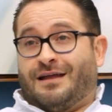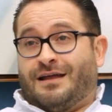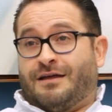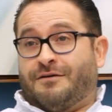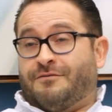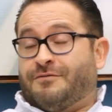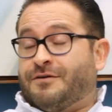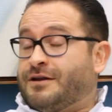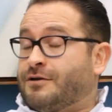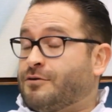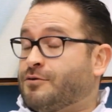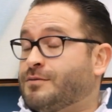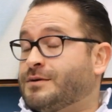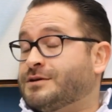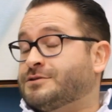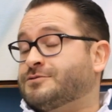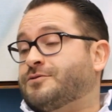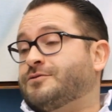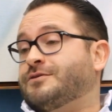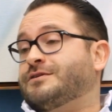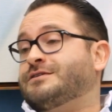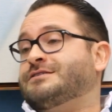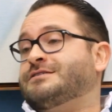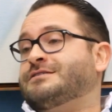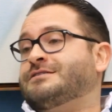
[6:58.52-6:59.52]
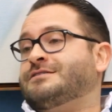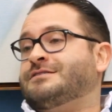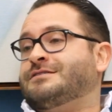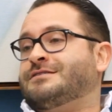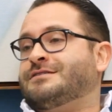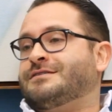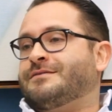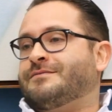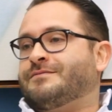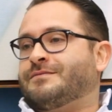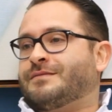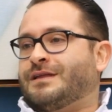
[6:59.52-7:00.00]
rever algumas
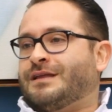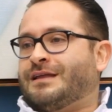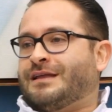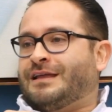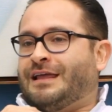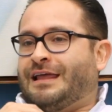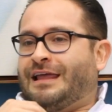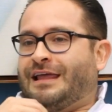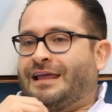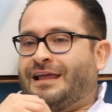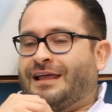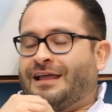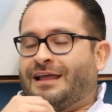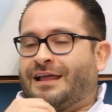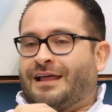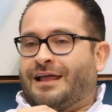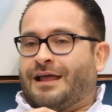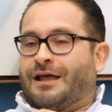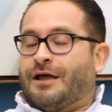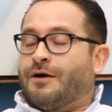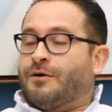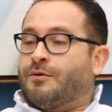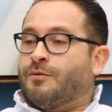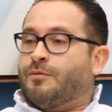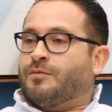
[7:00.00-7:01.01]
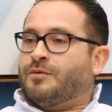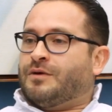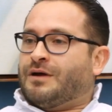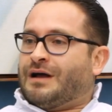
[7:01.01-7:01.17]
coisas que eu